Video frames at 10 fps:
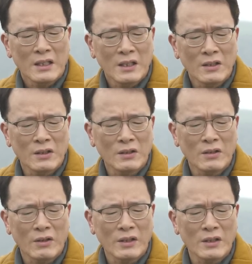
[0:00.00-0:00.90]
이는
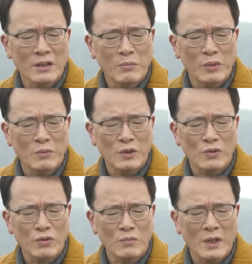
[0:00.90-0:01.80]
너희
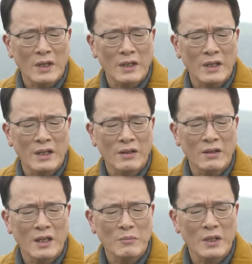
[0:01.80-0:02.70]
기쁨을 충만하게
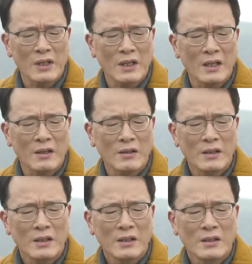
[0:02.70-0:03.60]
하려 함이라.
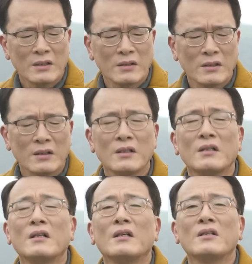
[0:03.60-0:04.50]
즉,
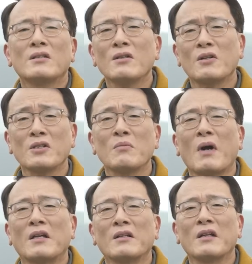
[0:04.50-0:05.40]
쓸 것이
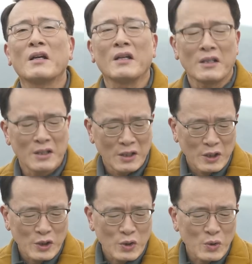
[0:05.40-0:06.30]
많은데
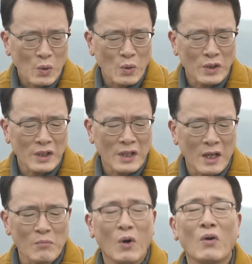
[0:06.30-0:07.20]

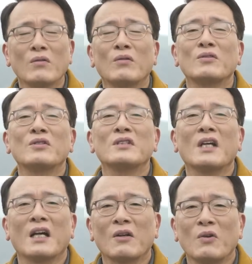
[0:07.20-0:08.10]
종이나 먹으로 쓰지
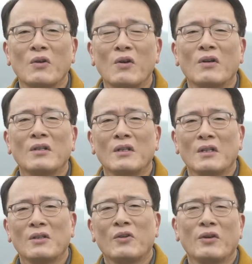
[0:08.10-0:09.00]
않고
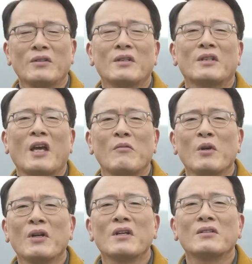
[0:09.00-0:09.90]
너희들을
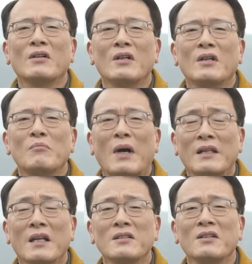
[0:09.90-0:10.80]
대면해서
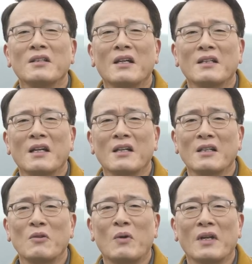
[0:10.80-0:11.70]
만나서
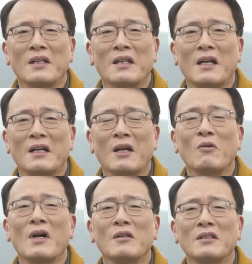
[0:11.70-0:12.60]
이야기하기를 원한다
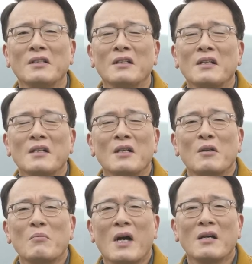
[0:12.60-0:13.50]
라고 하는
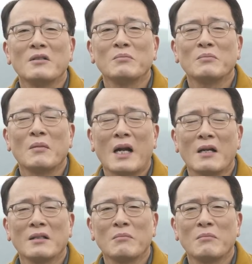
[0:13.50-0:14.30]
마음, 말,